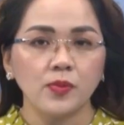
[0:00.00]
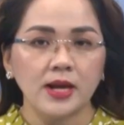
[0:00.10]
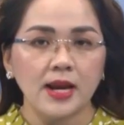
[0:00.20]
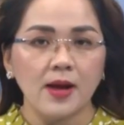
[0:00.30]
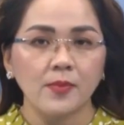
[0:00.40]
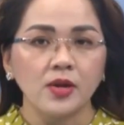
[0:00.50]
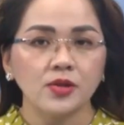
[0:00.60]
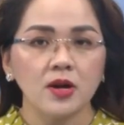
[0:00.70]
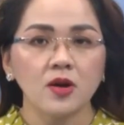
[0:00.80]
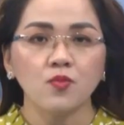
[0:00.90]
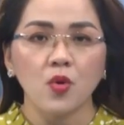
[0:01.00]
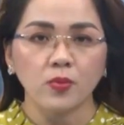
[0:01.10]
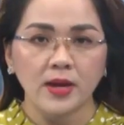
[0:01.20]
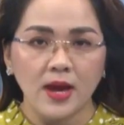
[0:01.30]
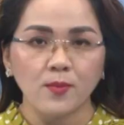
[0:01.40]
việc làm cho hơn một
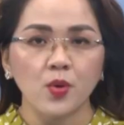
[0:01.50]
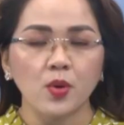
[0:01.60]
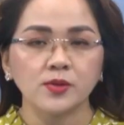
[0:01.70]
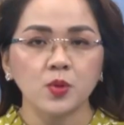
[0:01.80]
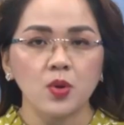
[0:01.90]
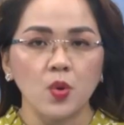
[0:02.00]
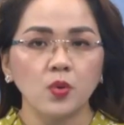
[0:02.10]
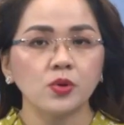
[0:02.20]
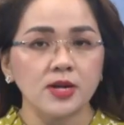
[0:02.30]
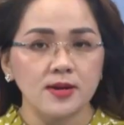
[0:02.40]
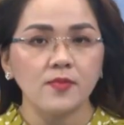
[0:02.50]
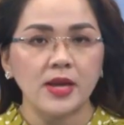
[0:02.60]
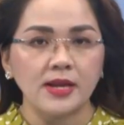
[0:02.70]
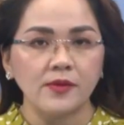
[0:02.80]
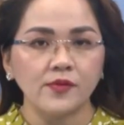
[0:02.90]
nghìn bộ đội xuất ngũ trở về
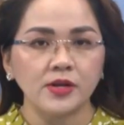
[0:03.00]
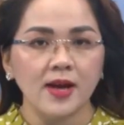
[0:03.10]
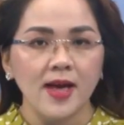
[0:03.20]
địa phương.